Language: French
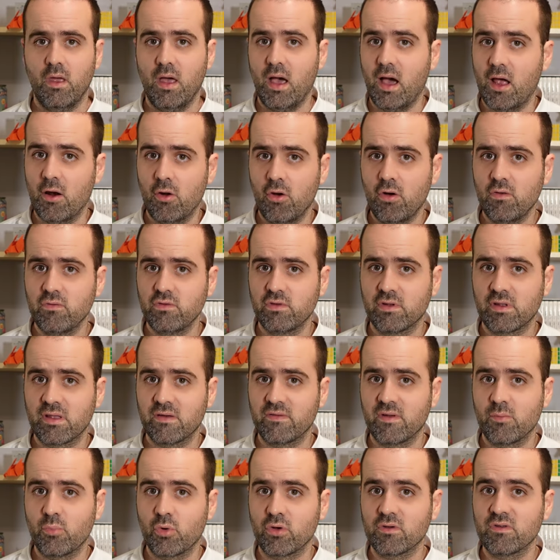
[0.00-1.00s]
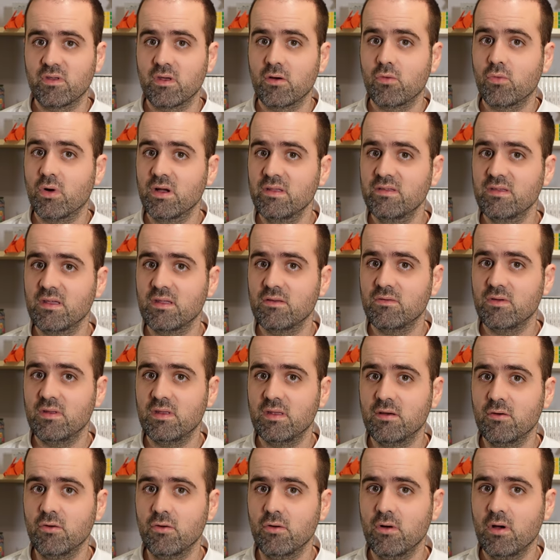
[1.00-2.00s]
Alors vous en avez pensé quoi de cette
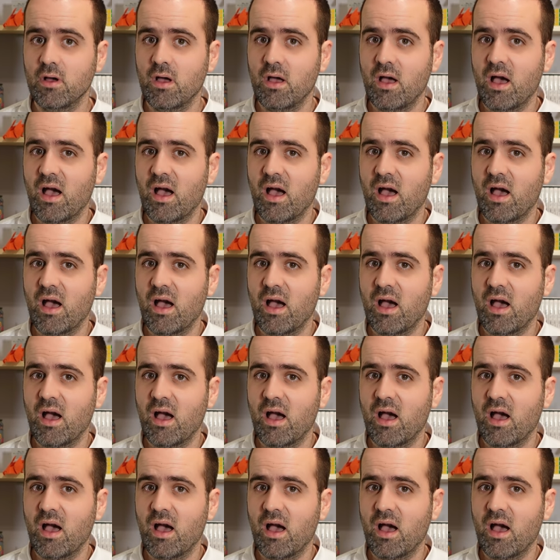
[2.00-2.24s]
vidéo